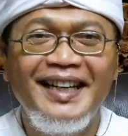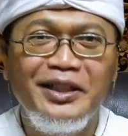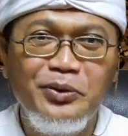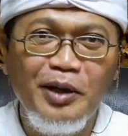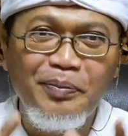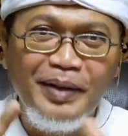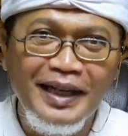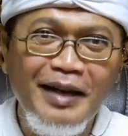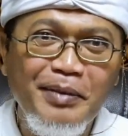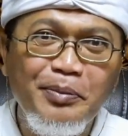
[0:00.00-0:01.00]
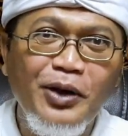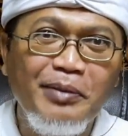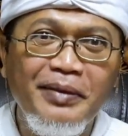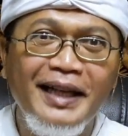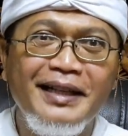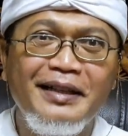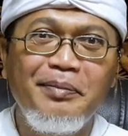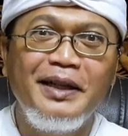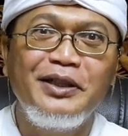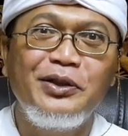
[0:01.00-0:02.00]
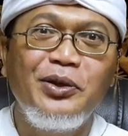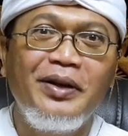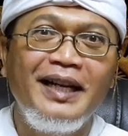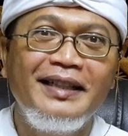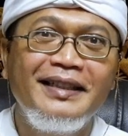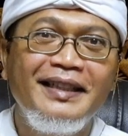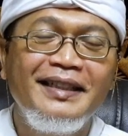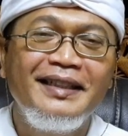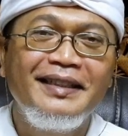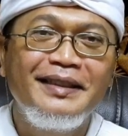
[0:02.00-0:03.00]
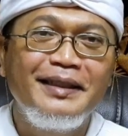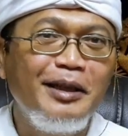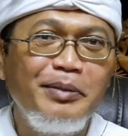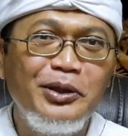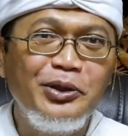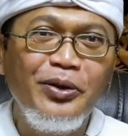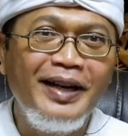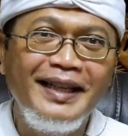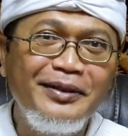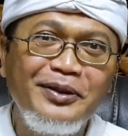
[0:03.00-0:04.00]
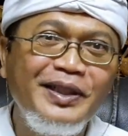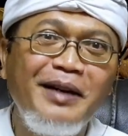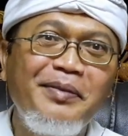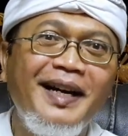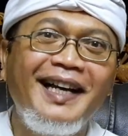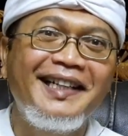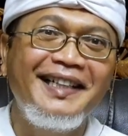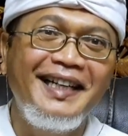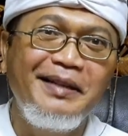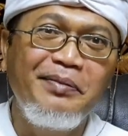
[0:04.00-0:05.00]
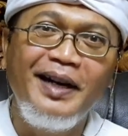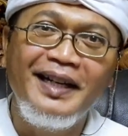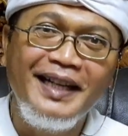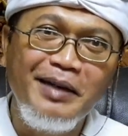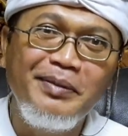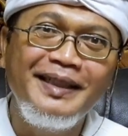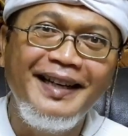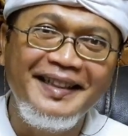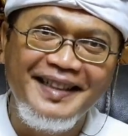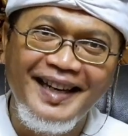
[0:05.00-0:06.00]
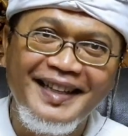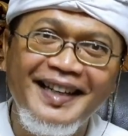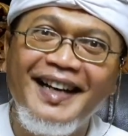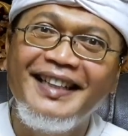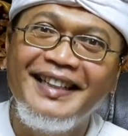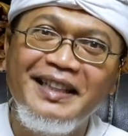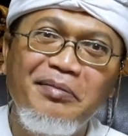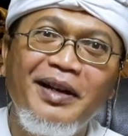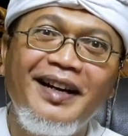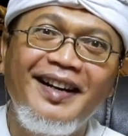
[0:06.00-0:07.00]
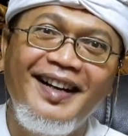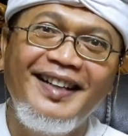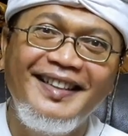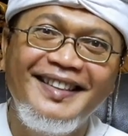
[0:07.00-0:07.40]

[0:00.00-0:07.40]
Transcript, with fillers: Anda sudah pernah berbuat baik kepada seseorang, tetapi seseorang itu tidak menghargai, bahkan menjelek-jelekkan Anda di belakang.